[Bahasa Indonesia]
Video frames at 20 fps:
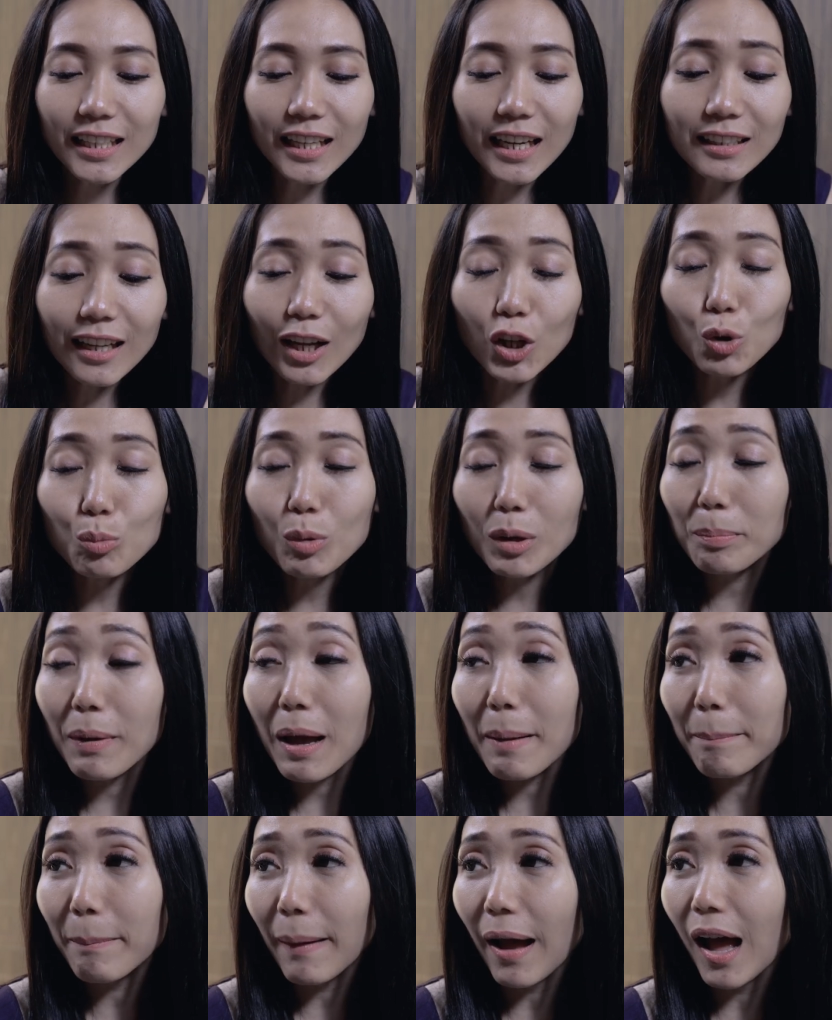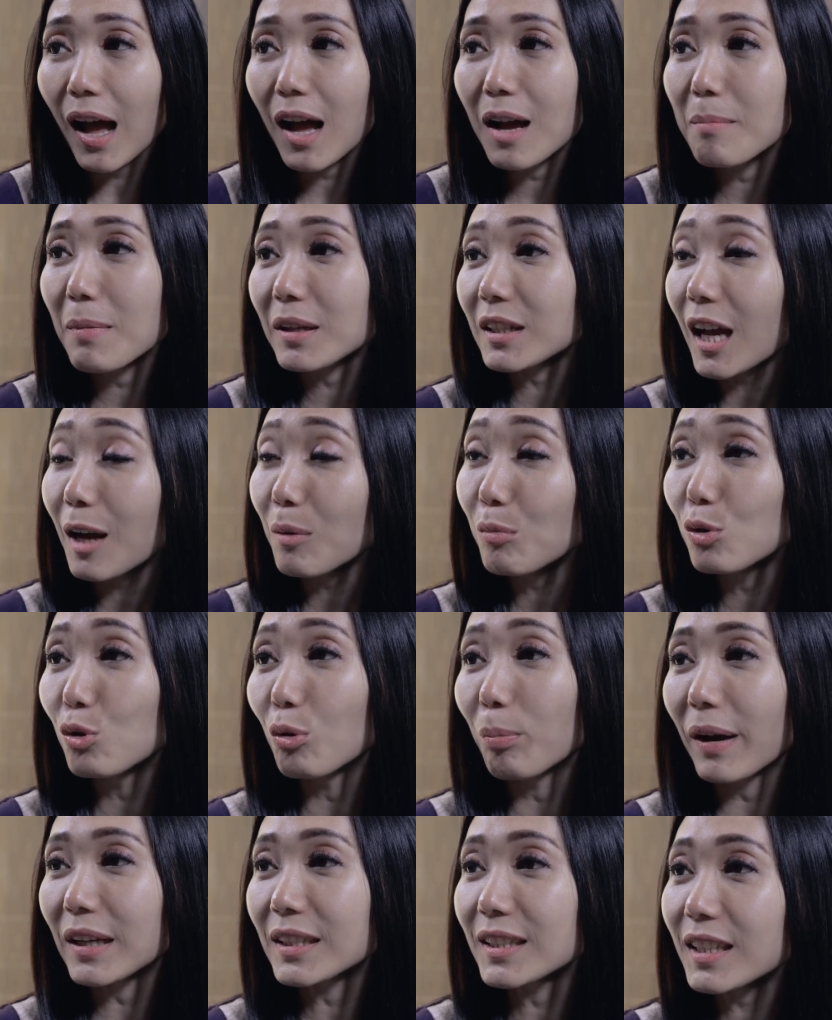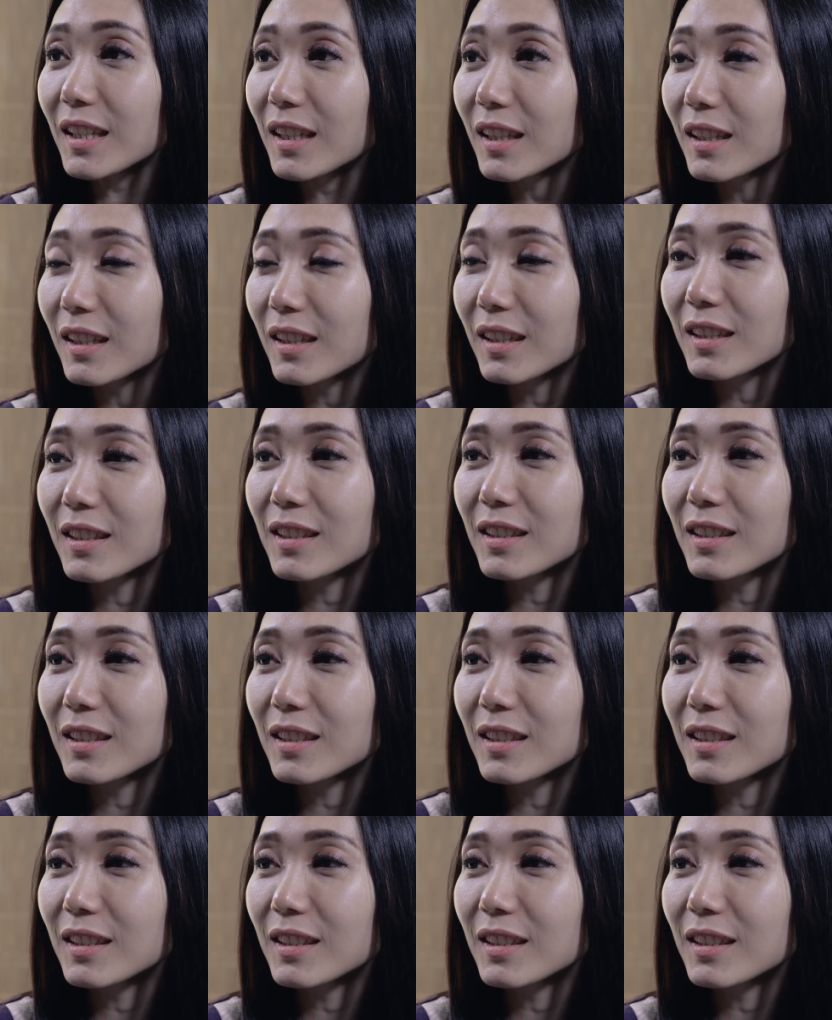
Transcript: Ini kan kado buat papa. Masa kamu lupa sih?